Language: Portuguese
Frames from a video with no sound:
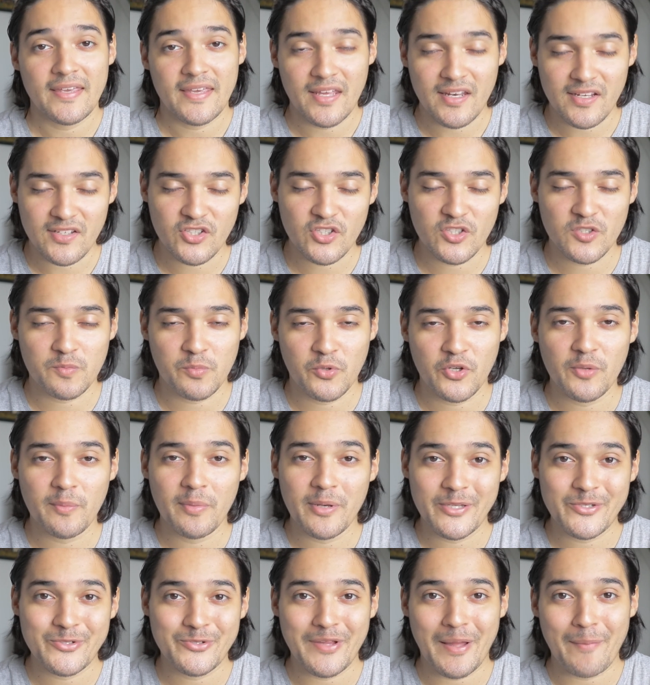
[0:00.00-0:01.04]
que eles
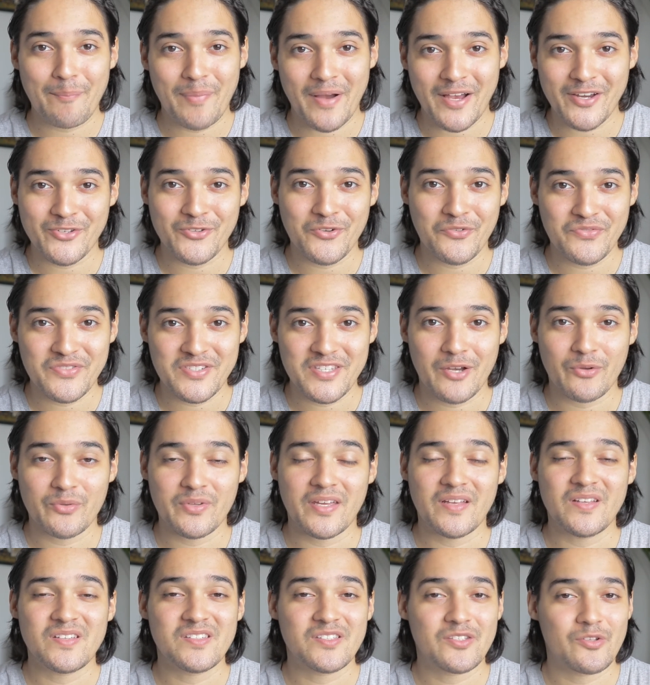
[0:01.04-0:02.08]
disponibilizam na página oficial
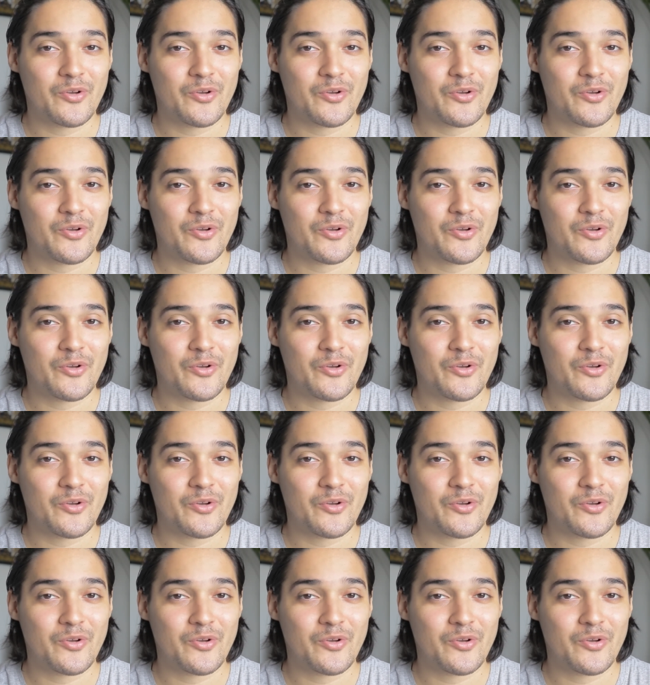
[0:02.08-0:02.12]
deles,